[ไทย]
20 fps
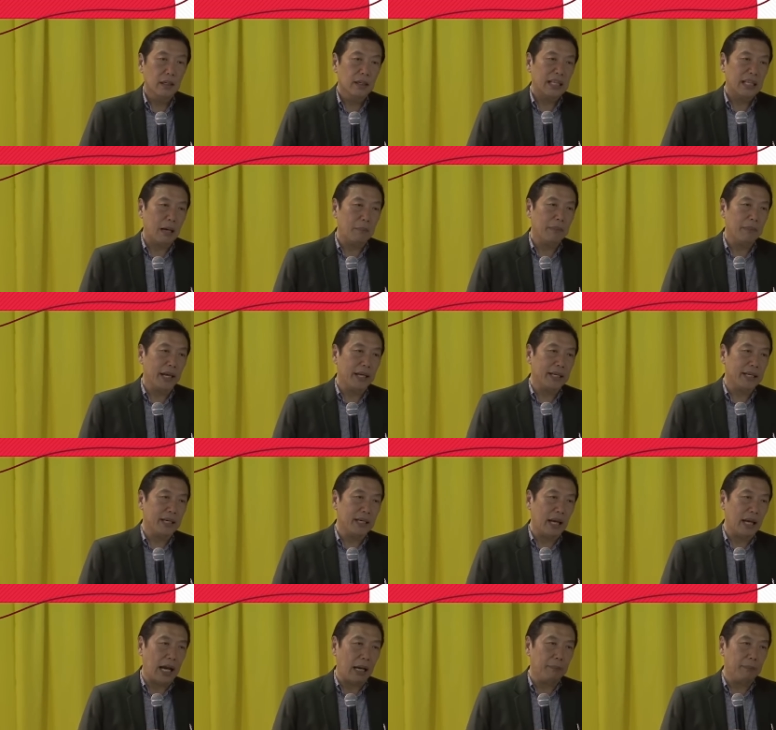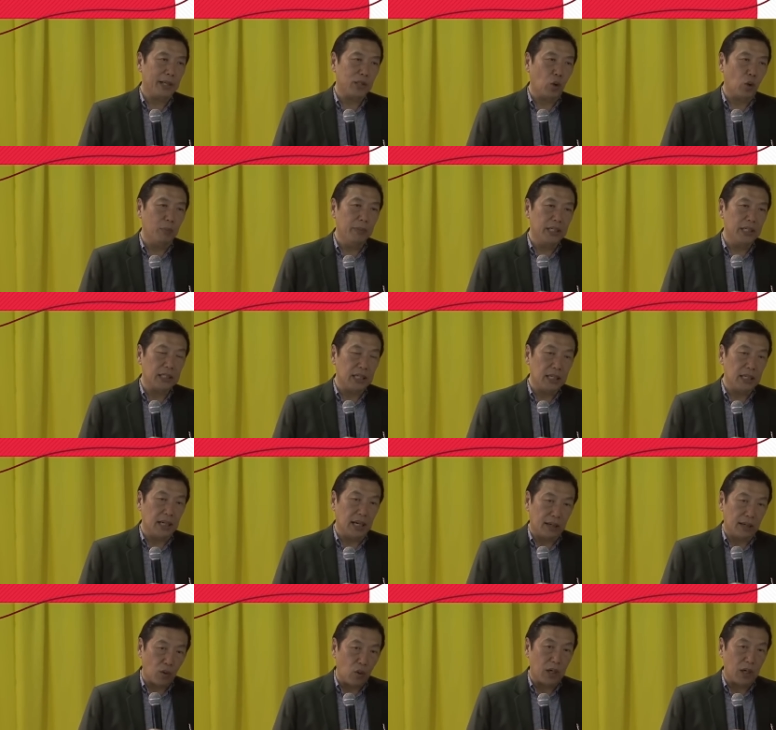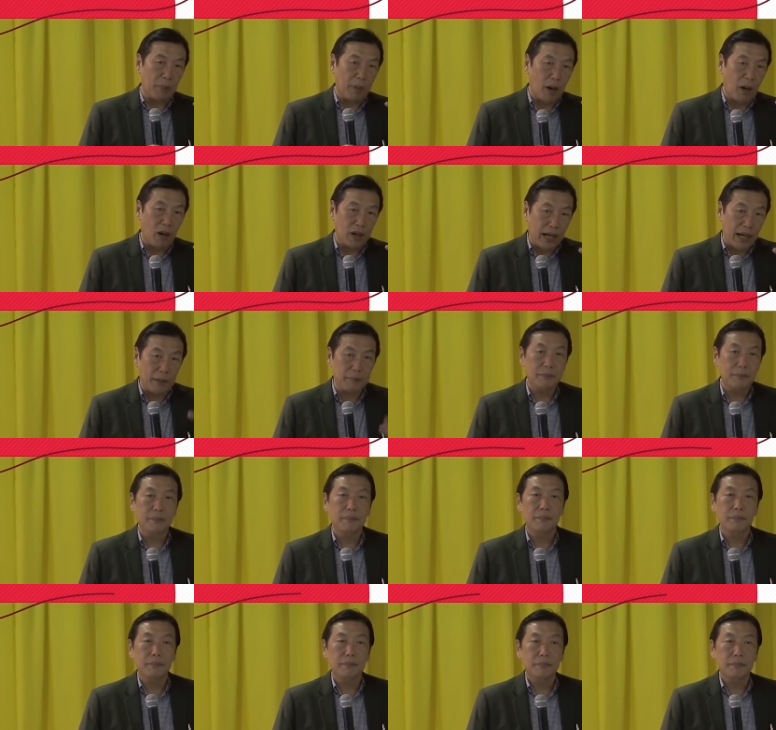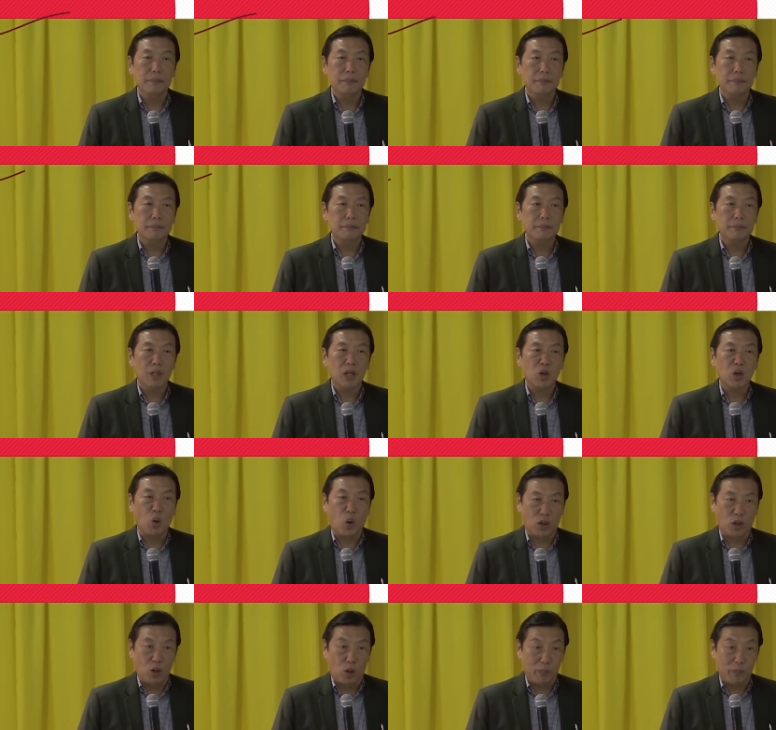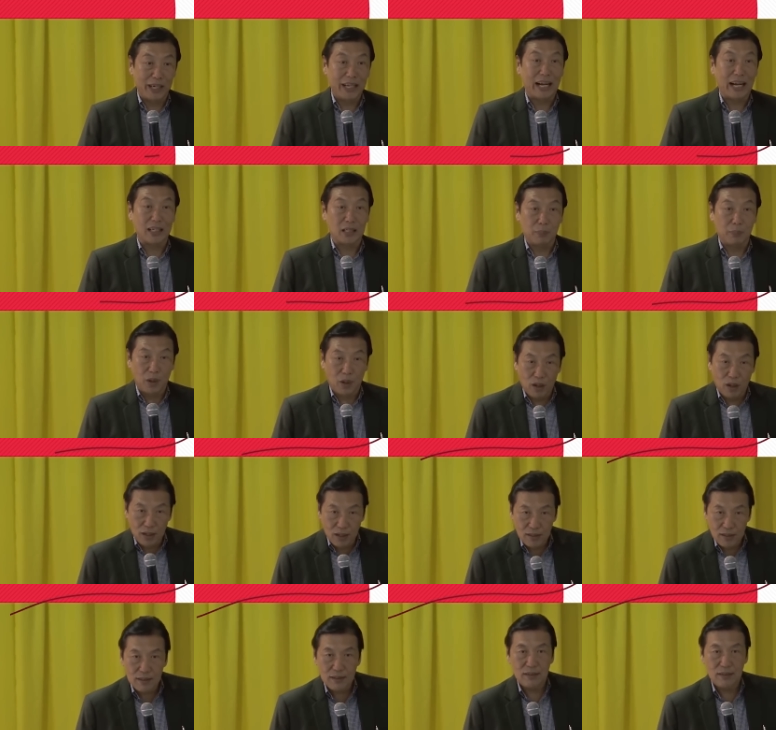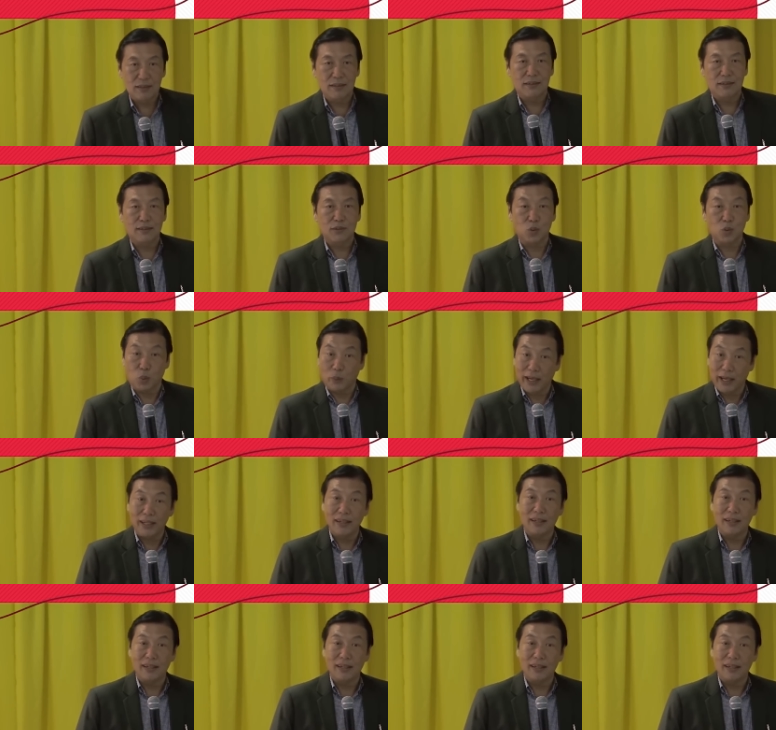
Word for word: ทำไมกินอาหารไม่ตรงมื้อจึงเกิดโรคกระเพาะครับกดออกมากัดกระเพาะถูกไหม